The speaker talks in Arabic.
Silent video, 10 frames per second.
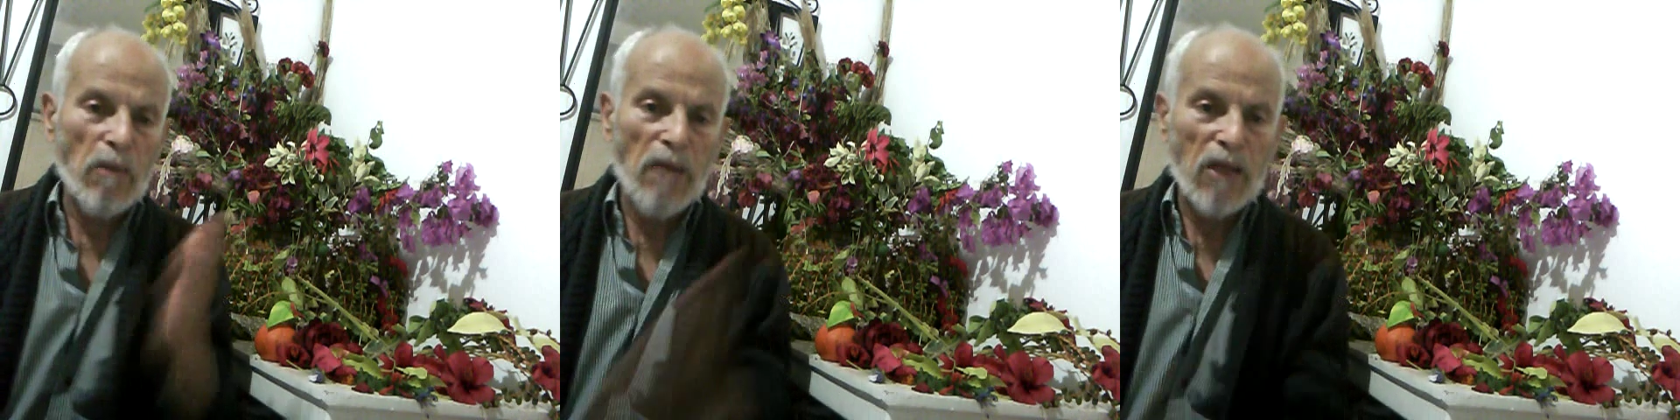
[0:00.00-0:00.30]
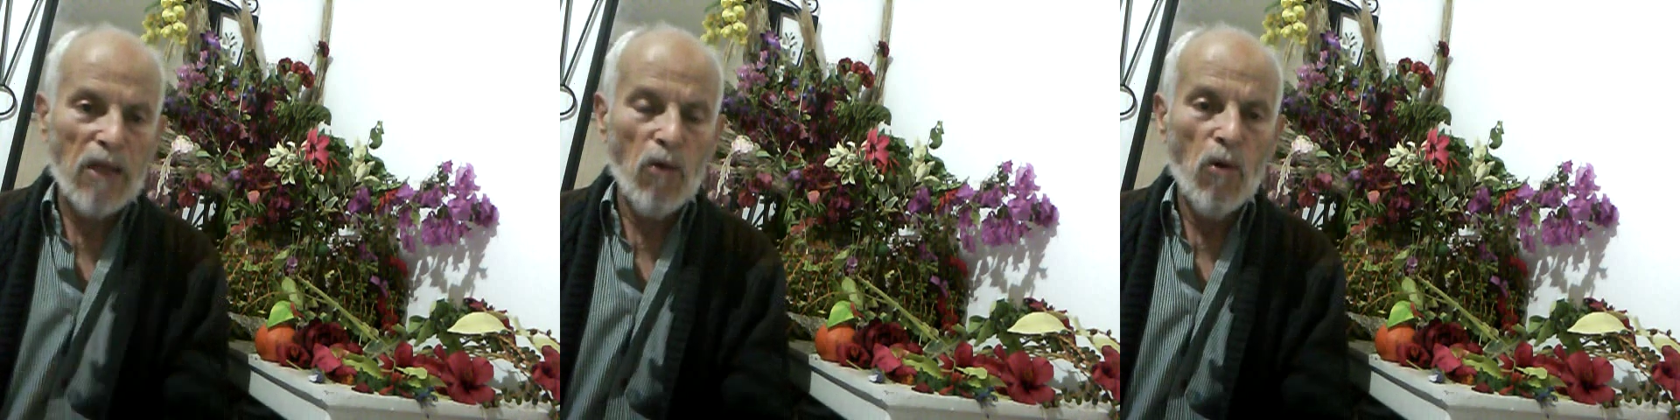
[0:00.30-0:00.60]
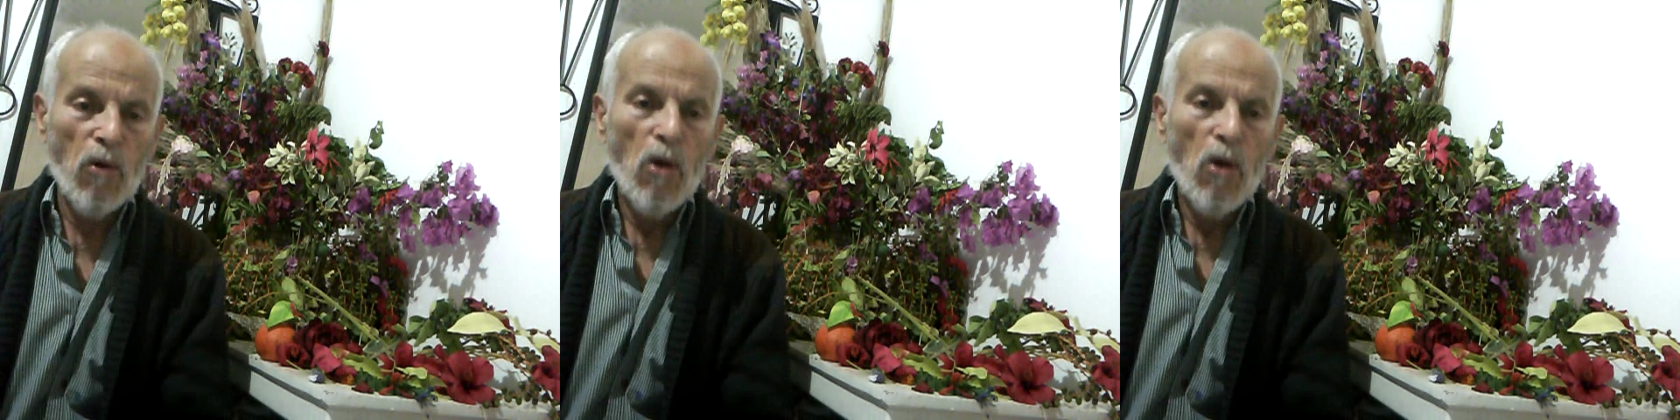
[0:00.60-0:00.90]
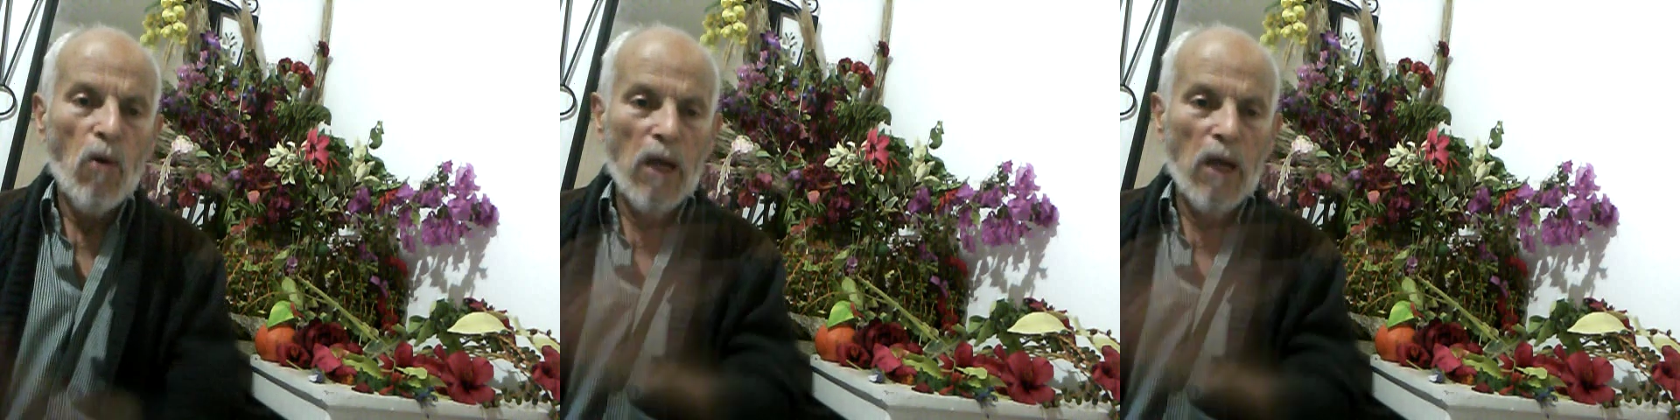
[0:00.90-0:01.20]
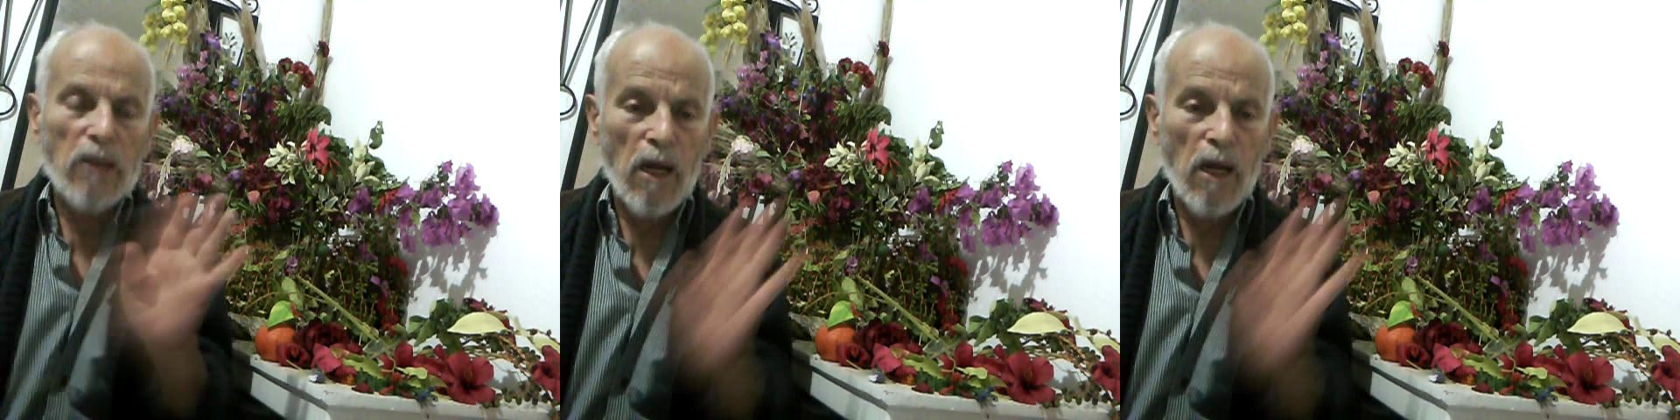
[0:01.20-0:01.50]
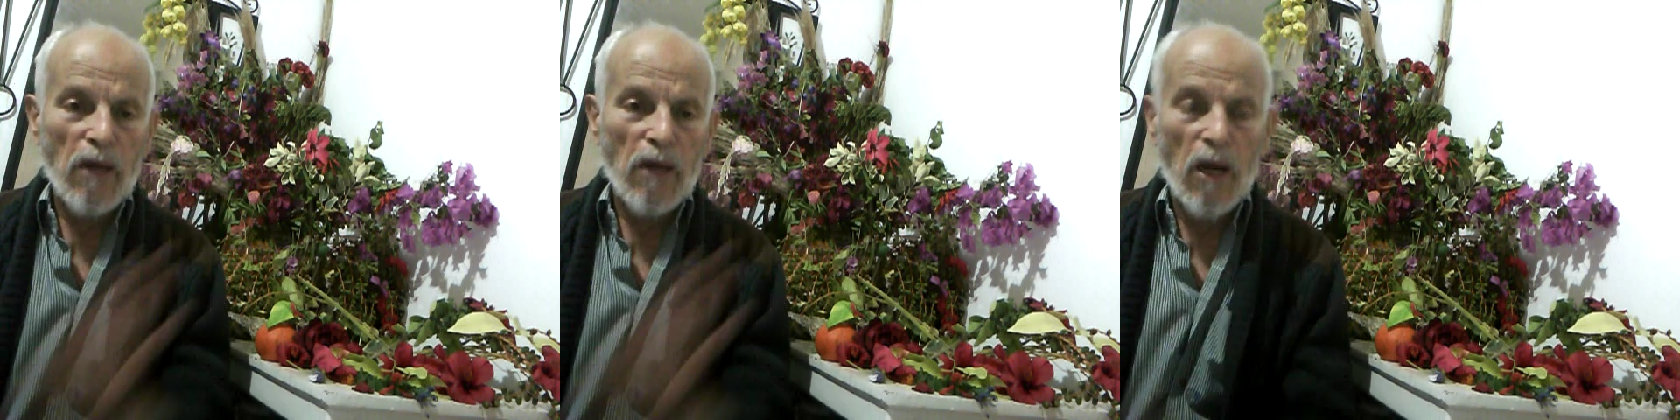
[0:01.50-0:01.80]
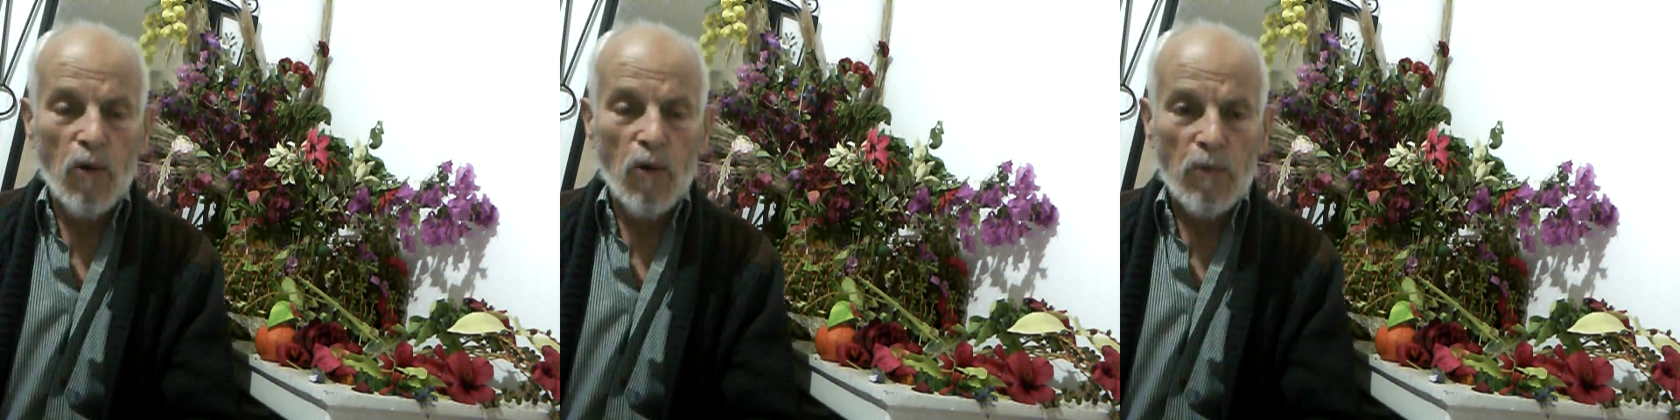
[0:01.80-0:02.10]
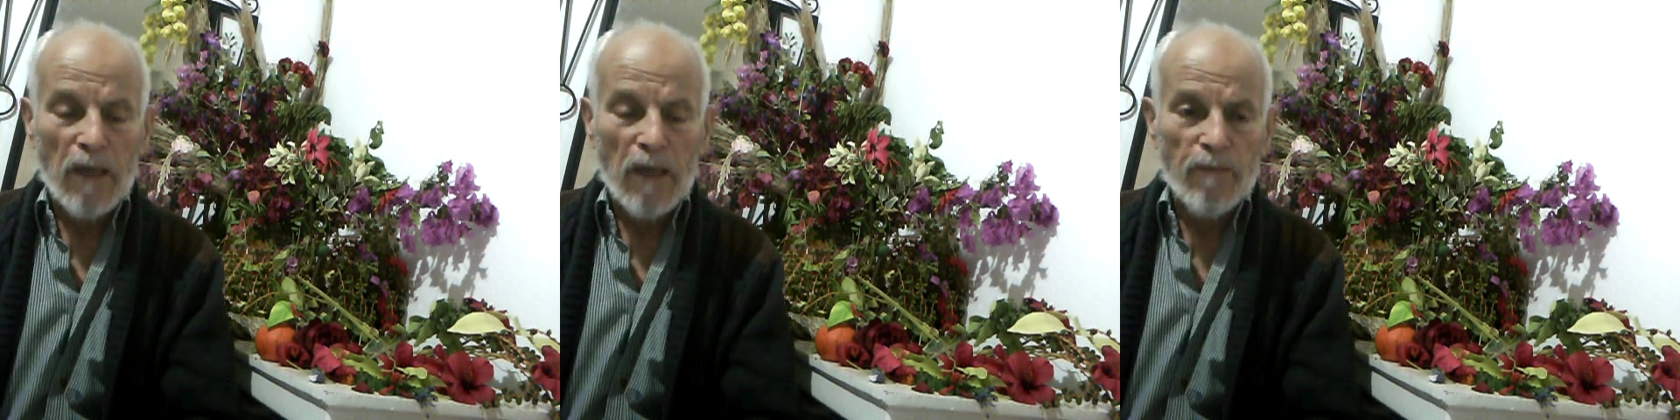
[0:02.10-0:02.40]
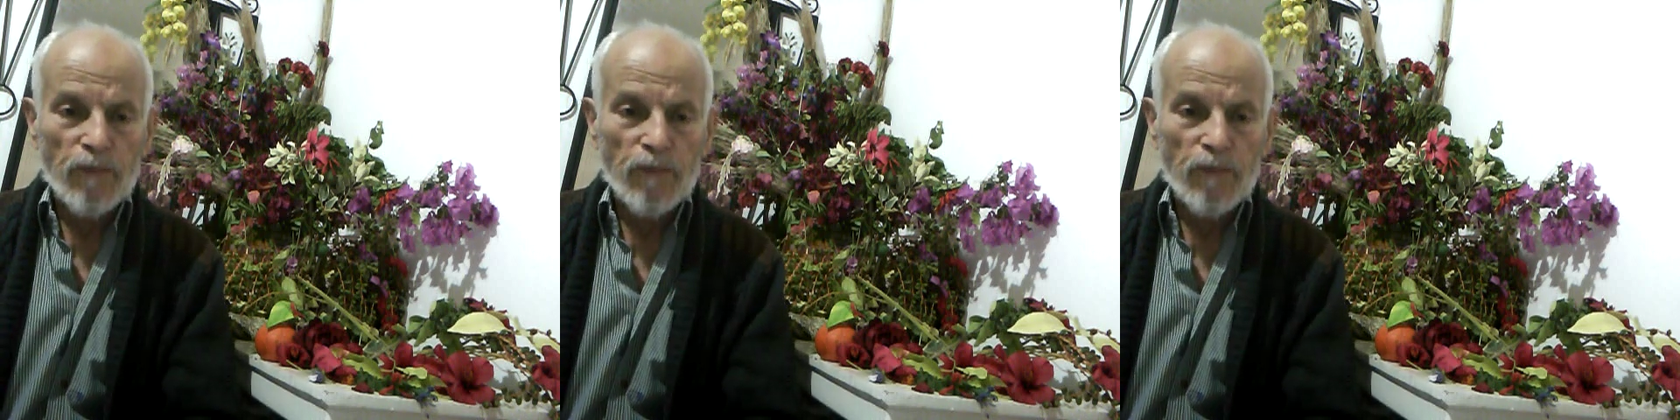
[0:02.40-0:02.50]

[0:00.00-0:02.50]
بعده ولا اعتراض على حكمه